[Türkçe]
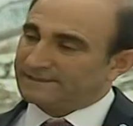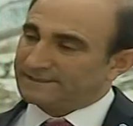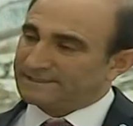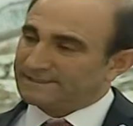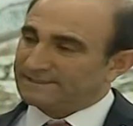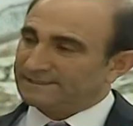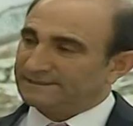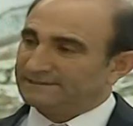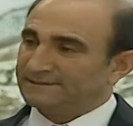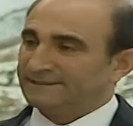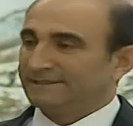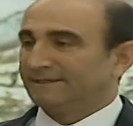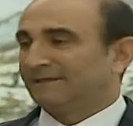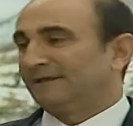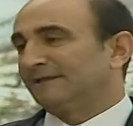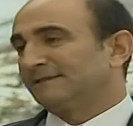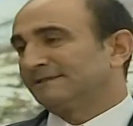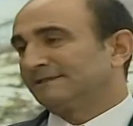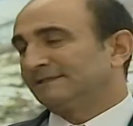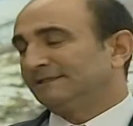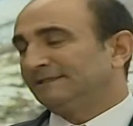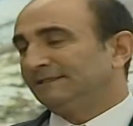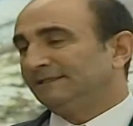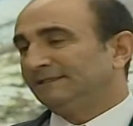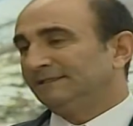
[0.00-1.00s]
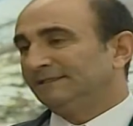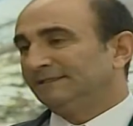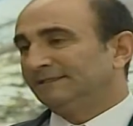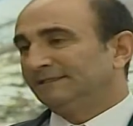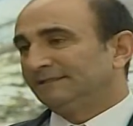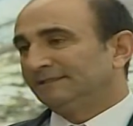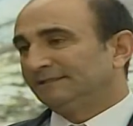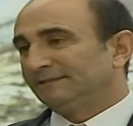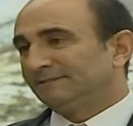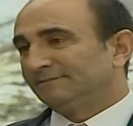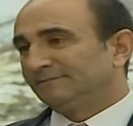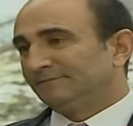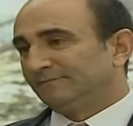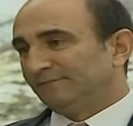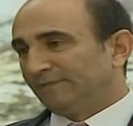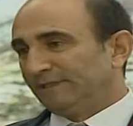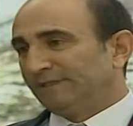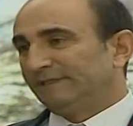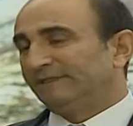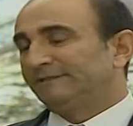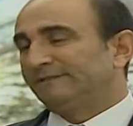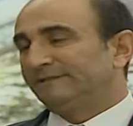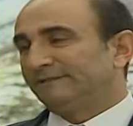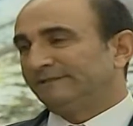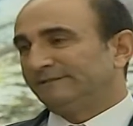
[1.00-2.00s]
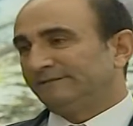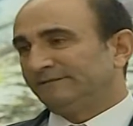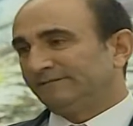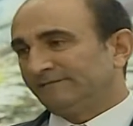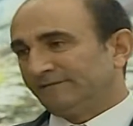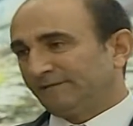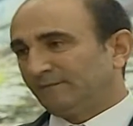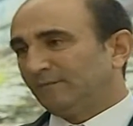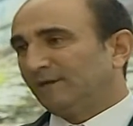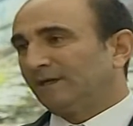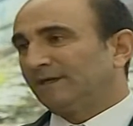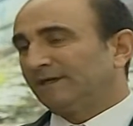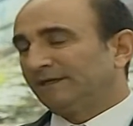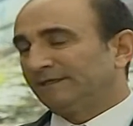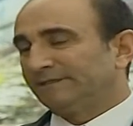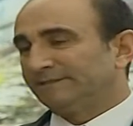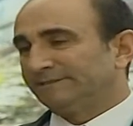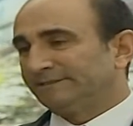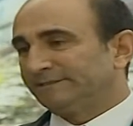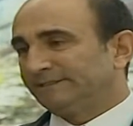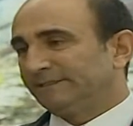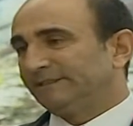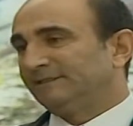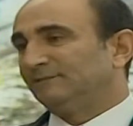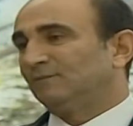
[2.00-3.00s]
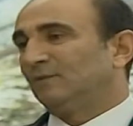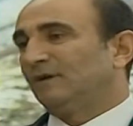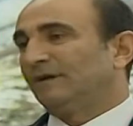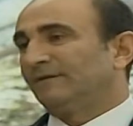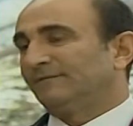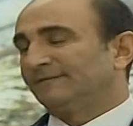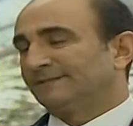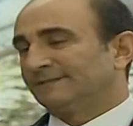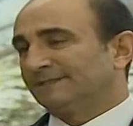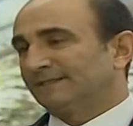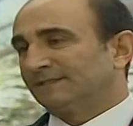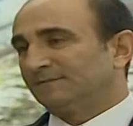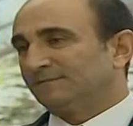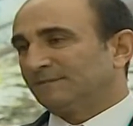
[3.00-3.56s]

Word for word: arasında teraziyi belediyenin ve bakanlığın iyi muhafaza